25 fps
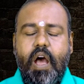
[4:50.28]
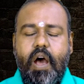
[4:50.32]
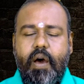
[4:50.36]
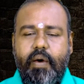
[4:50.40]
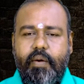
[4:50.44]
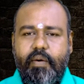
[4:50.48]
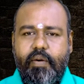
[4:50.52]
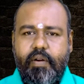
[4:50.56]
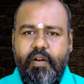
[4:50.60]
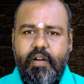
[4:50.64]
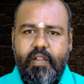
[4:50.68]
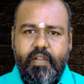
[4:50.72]

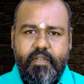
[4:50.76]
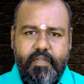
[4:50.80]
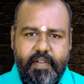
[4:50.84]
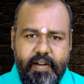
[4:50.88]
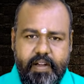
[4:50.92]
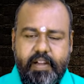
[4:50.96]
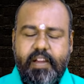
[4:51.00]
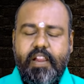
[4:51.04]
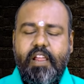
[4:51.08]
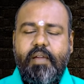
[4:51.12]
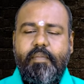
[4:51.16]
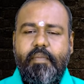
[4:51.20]
அவர்களுடைய
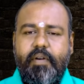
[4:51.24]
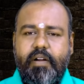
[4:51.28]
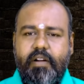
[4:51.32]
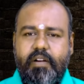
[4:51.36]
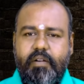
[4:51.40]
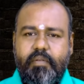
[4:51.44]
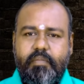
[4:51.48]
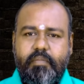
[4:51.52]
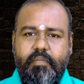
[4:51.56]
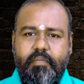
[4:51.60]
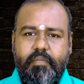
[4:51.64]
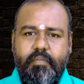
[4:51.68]
வெற்றியை
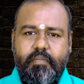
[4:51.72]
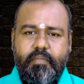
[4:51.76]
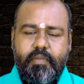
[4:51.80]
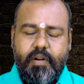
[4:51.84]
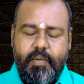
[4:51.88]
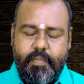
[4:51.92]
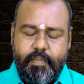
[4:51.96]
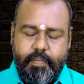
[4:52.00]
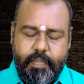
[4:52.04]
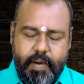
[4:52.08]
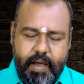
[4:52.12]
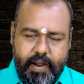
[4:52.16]
மற்றும்
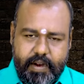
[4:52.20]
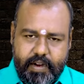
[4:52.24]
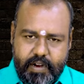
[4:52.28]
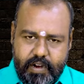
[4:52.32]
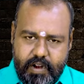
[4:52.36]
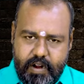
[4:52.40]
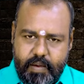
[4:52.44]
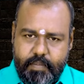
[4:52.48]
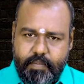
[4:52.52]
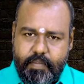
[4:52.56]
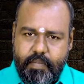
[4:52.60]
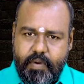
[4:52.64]
நம்
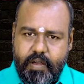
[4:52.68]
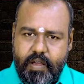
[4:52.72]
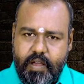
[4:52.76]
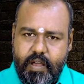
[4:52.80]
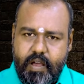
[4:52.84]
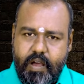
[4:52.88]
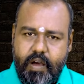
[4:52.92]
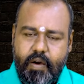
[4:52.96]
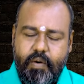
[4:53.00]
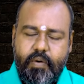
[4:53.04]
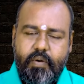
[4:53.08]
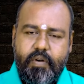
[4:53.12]
பார்க்க நம்
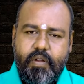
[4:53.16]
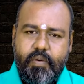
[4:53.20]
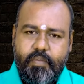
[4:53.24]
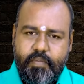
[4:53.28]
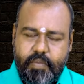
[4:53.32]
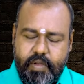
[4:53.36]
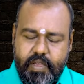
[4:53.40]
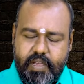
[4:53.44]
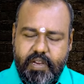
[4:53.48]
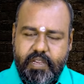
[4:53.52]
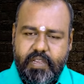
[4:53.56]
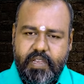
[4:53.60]
அவருடைய
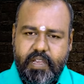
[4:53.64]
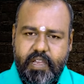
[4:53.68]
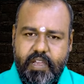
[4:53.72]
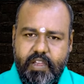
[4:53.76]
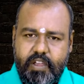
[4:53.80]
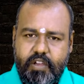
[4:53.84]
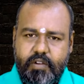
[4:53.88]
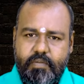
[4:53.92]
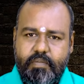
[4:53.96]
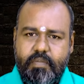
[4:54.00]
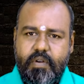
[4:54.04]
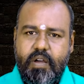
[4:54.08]

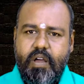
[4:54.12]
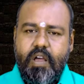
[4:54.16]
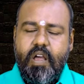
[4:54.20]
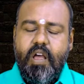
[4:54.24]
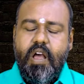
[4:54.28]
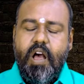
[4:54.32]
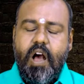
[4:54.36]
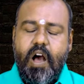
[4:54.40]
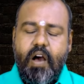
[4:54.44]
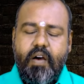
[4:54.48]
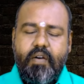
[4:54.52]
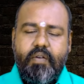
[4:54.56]
முயற்சியையும்
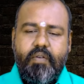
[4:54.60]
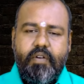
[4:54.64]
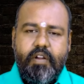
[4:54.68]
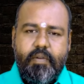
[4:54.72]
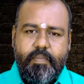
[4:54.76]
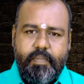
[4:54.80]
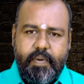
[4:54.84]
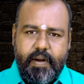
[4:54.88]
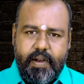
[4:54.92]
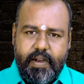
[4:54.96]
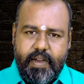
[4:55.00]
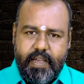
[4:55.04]
அவருடைய
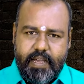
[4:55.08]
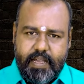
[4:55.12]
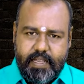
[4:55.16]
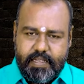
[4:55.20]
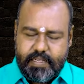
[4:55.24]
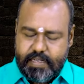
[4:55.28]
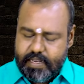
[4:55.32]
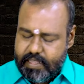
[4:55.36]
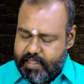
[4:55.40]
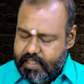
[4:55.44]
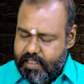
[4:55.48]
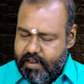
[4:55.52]
பட்ட
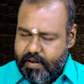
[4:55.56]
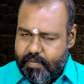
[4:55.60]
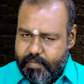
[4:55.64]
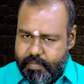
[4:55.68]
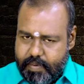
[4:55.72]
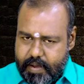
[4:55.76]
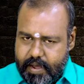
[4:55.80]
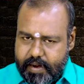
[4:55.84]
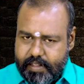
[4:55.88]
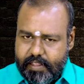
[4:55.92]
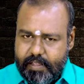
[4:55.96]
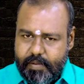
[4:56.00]
கஷ்டத்தையும் நம்ம
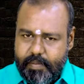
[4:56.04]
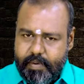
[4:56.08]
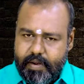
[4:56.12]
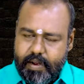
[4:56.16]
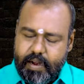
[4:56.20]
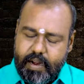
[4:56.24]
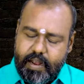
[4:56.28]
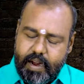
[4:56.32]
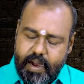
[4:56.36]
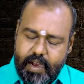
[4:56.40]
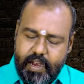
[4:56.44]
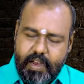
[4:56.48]
பார்த்தோம்
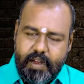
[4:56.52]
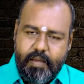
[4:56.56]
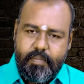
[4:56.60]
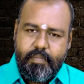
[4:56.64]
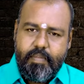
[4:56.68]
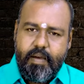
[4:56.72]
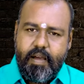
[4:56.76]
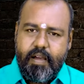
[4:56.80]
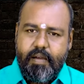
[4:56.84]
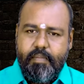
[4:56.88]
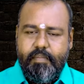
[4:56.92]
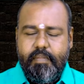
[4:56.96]
என்றால்
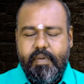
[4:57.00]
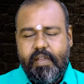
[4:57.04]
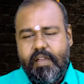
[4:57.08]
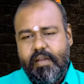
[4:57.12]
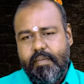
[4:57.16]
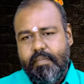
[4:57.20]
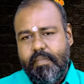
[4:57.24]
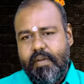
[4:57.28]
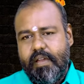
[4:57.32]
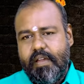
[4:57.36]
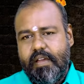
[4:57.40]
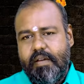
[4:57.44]
கண்டிப்பாக மிக
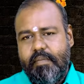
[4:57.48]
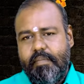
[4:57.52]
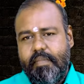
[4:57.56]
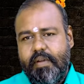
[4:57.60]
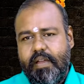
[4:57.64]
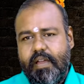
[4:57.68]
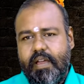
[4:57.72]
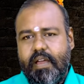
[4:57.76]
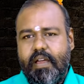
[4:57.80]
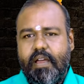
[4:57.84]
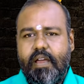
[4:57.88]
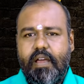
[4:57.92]
மிக
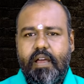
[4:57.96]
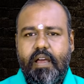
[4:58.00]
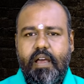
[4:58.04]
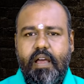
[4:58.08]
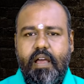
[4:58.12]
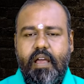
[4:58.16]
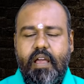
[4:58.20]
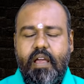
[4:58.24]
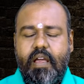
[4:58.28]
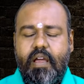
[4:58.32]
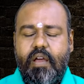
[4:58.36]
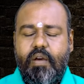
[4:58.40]
மிக
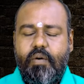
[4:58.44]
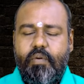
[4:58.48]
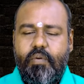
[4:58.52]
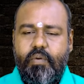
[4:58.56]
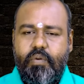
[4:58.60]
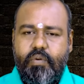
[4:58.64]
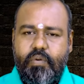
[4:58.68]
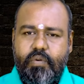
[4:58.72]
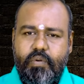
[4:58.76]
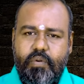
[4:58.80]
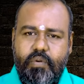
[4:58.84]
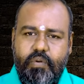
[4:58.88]

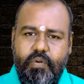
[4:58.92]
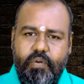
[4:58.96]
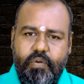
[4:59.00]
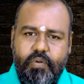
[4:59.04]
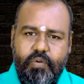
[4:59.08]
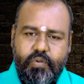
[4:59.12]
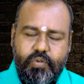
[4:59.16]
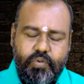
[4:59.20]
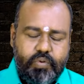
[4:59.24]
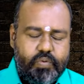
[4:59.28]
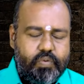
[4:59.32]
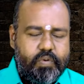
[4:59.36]
ஒரு
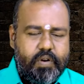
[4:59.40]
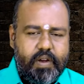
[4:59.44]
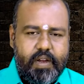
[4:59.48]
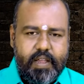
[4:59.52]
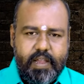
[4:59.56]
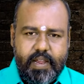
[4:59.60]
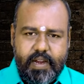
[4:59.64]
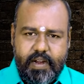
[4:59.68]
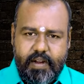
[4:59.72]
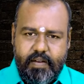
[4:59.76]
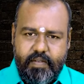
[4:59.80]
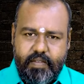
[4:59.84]

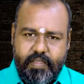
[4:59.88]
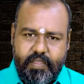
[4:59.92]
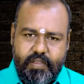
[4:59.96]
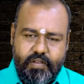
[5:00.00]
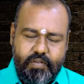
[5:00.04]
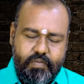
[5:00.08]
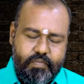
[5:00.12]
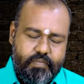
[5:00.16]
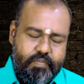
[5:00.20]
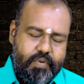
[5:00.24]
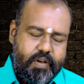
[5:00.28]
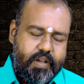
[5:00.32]
சூழ்நிலைகள் வந்து
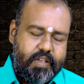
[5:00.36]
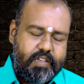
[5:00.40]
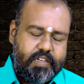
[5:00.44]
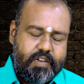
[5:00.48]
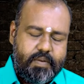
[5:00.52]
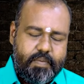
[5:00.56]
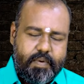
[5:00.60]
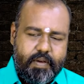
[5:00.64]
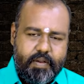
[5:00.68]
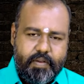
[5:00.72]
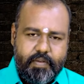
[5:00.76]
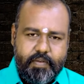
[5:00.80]
ரொம்ப
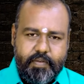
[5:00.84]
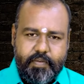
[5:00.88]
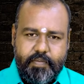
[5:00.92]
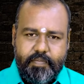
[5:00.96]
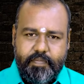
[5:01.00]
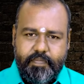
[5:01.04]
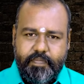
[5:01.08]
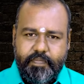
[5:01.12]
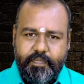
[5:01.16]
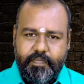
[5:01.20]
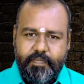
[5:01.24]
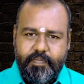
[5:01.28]
கஷ்டமாக
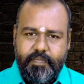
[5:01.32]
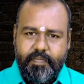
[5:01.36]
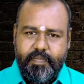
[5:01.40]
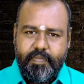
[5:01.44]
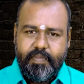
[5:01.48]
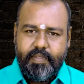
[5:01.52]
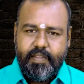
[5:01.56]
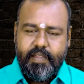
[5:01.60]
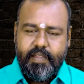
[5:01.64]
இருக்கும்